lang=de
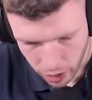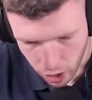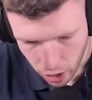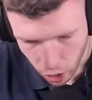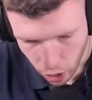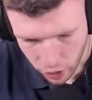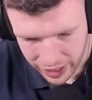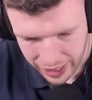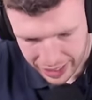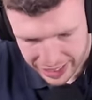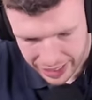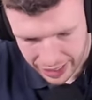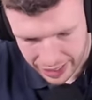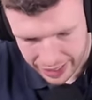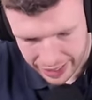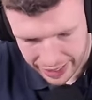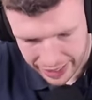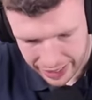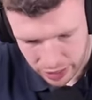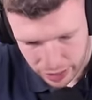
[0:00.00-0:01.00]
Und jetzt hat der
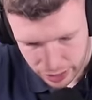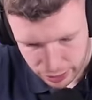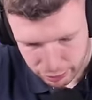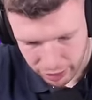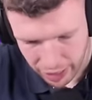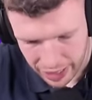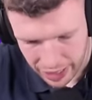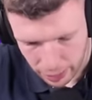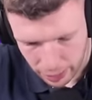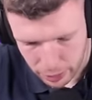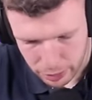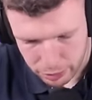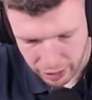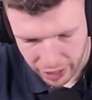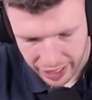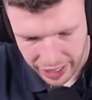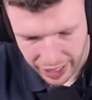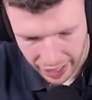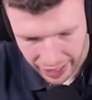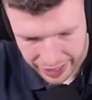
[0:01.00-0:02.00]
Gegner die Pfeile, aber die
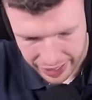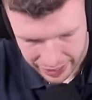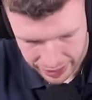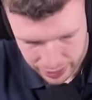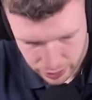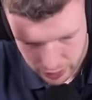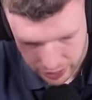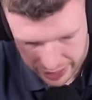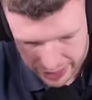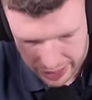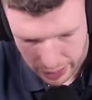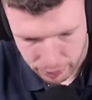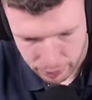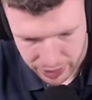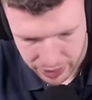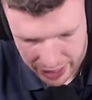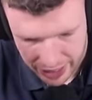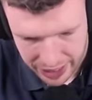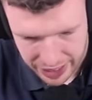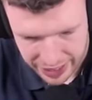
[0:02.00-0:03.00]
Pfeile reichen nicht. Und jetzt haben wir
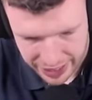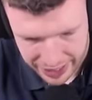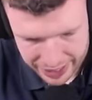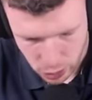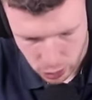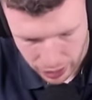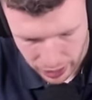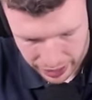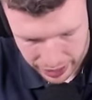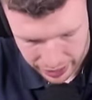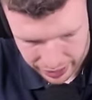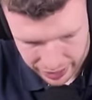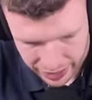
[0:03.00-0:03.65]
hier die nächste Crackerin.